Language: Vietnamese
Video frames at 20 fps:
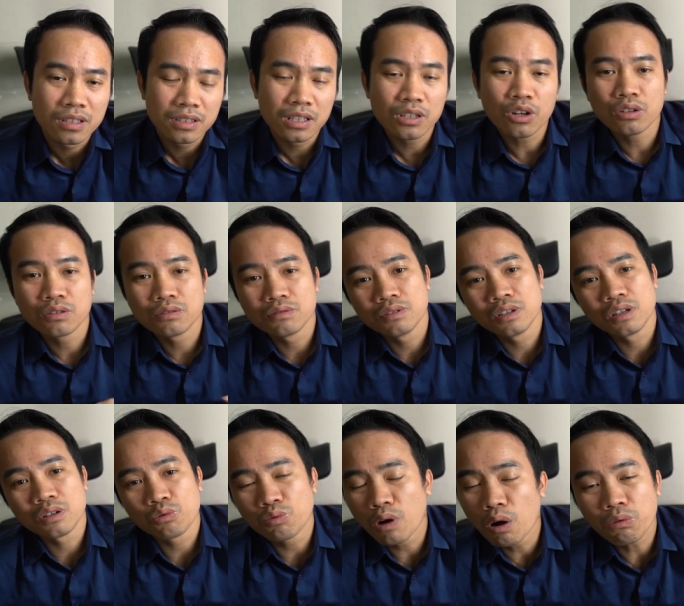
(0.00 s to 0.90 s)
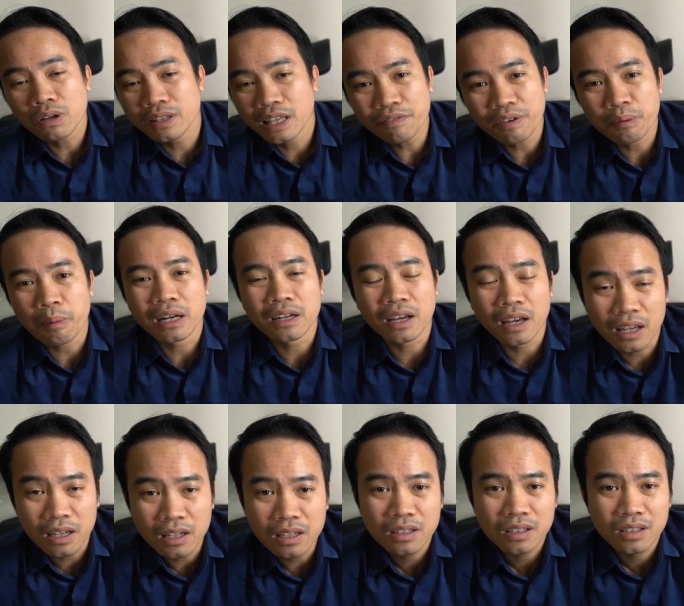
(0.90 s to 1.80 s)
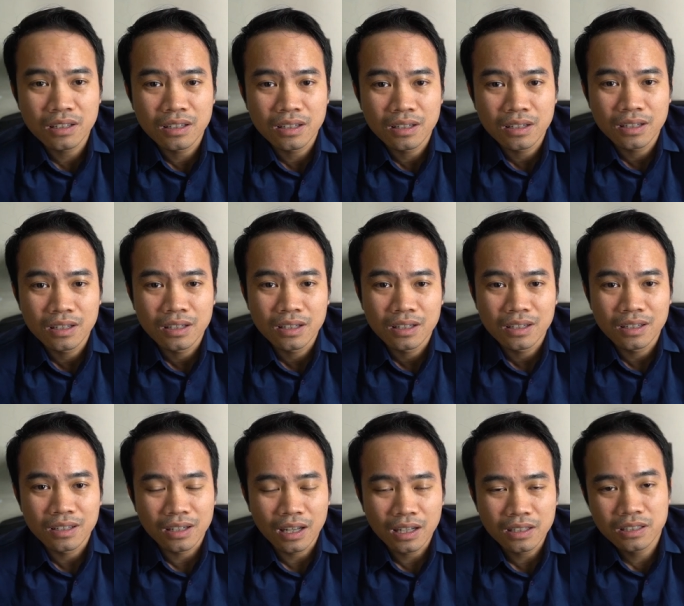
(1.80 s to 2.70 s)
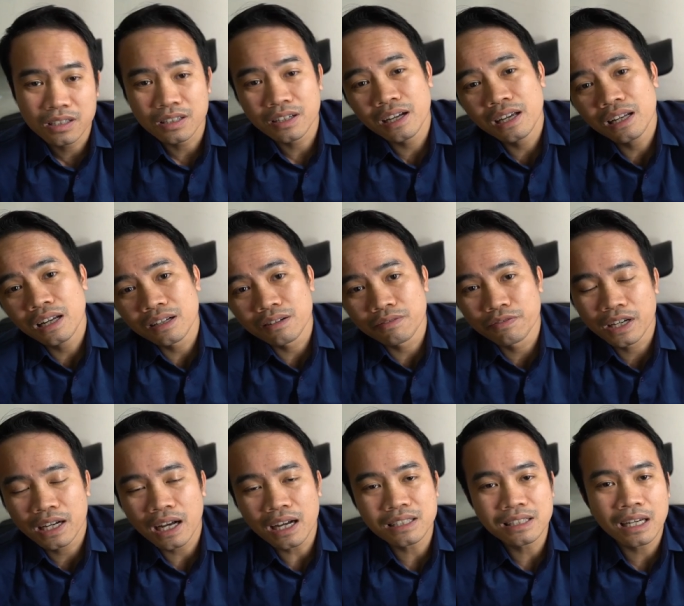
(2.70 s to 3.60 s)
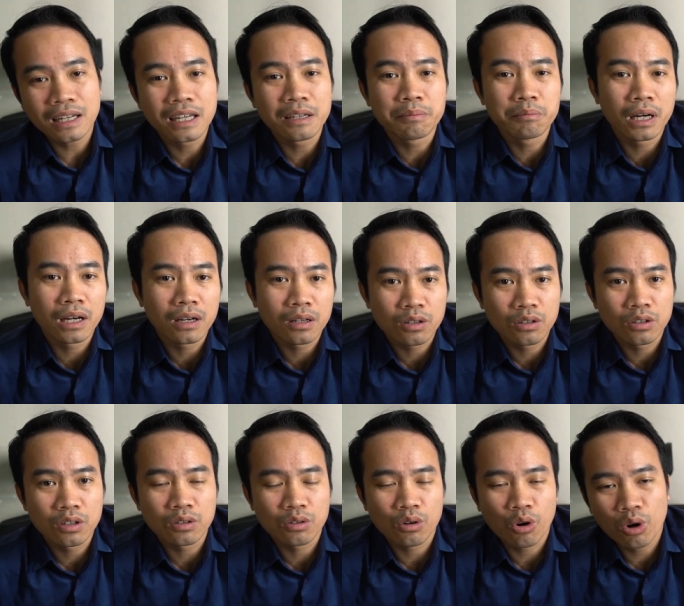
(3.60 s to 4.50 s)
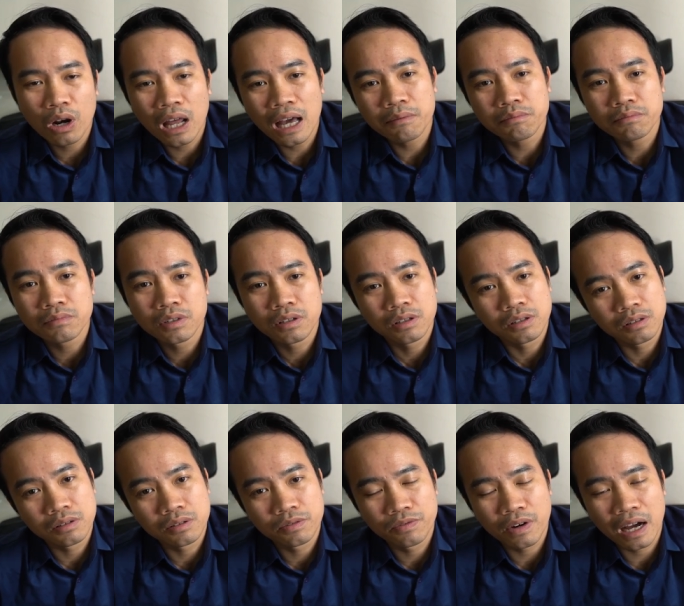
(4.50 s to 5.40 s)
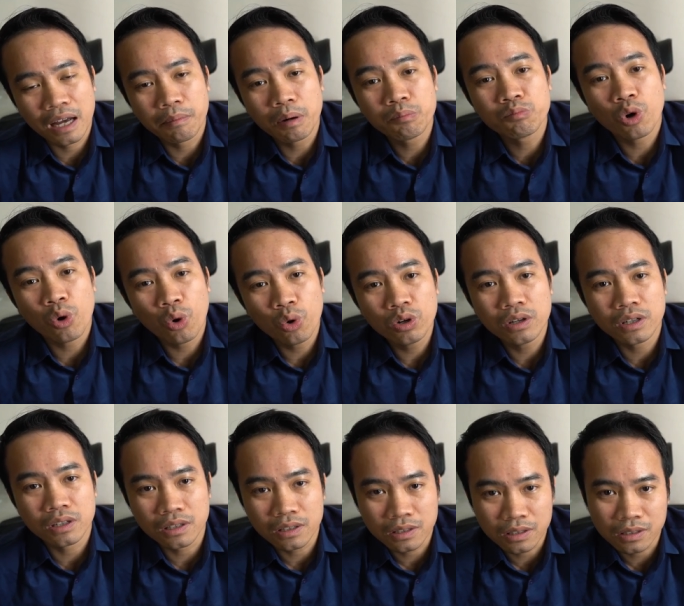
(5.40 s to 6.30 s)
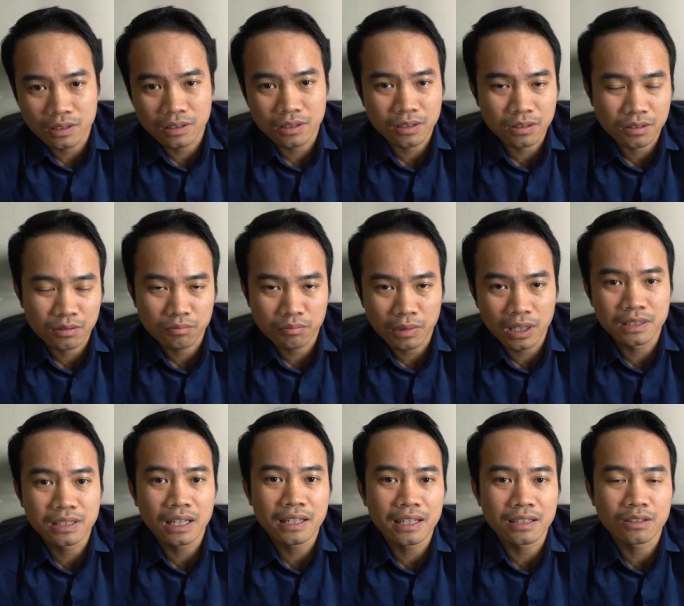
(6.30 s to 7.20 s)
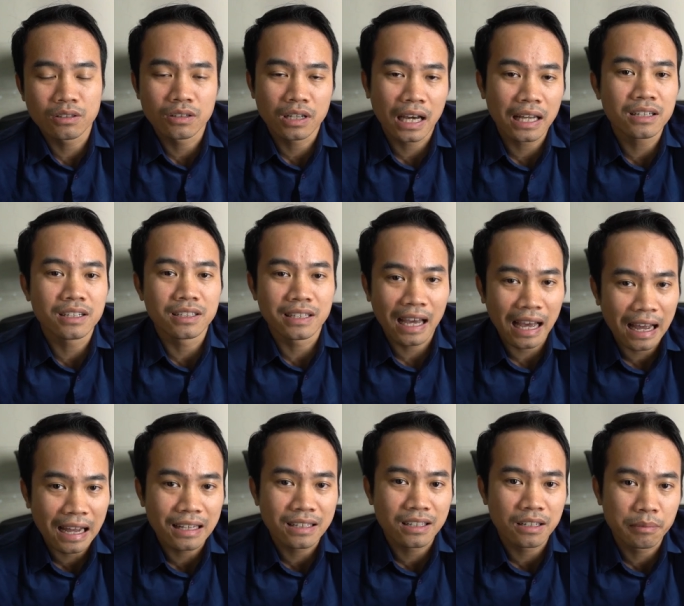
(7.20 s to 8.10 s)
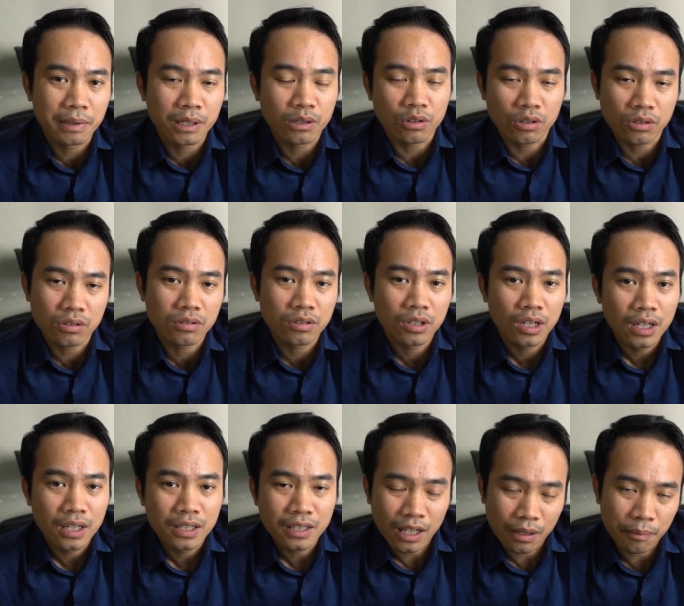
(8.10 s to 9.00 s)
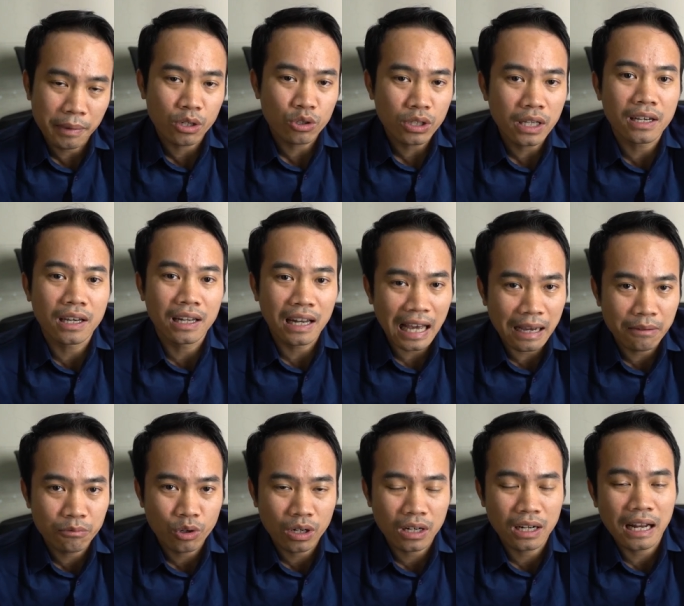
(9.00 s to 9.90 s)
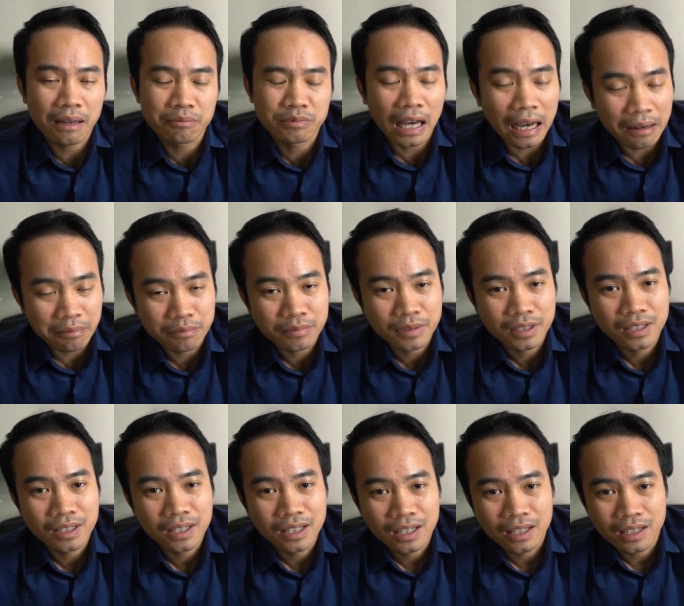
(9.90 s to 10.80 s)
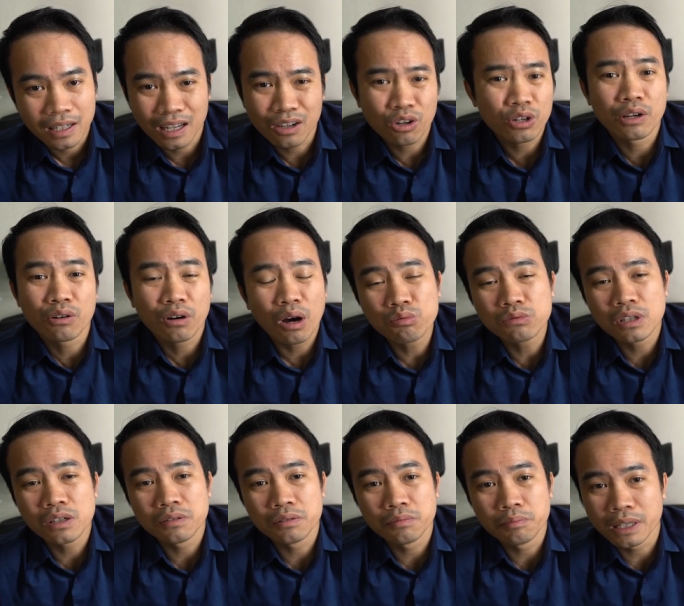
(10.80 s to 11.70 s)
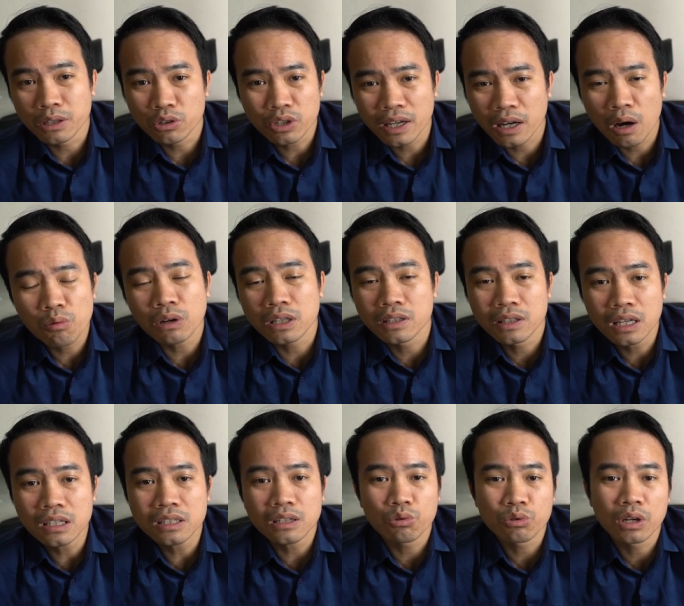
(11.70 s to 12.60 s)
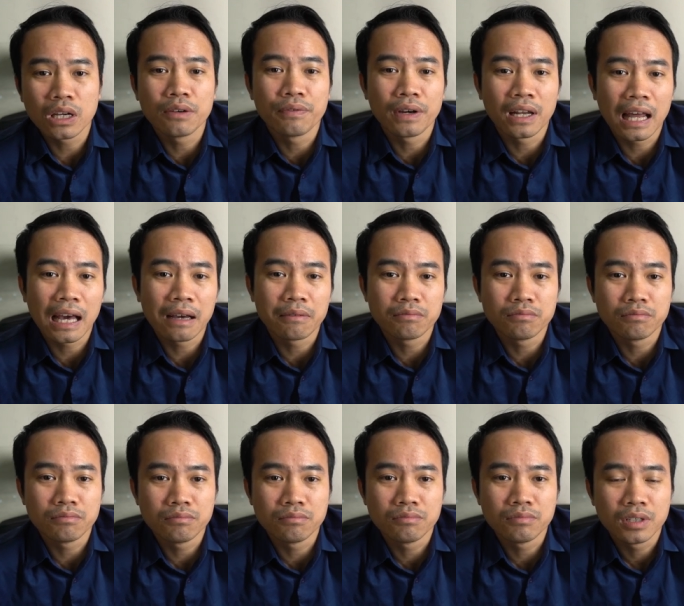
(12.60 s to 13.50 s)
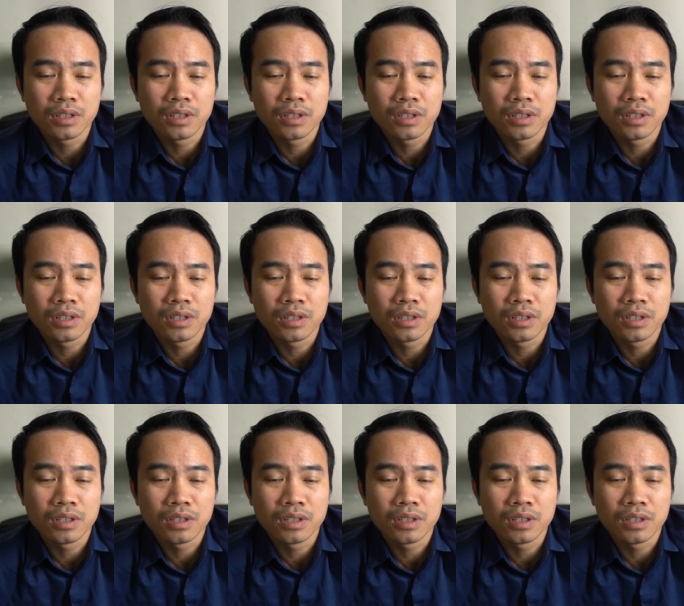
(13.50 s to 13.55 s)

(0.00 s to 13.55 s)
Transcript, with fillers: chứ còn cũng không cần thiết phải bàn ghế đấy, trừ khi là với các cái gia đình mà có làm vài mâm cỗ để mời gia đình ăn ở nhà thì mình có, thì mình có thể cần làm hoặc là làm ra đấy còn nếu không thì mình có thể không cần thiết cầu kỳ phải làm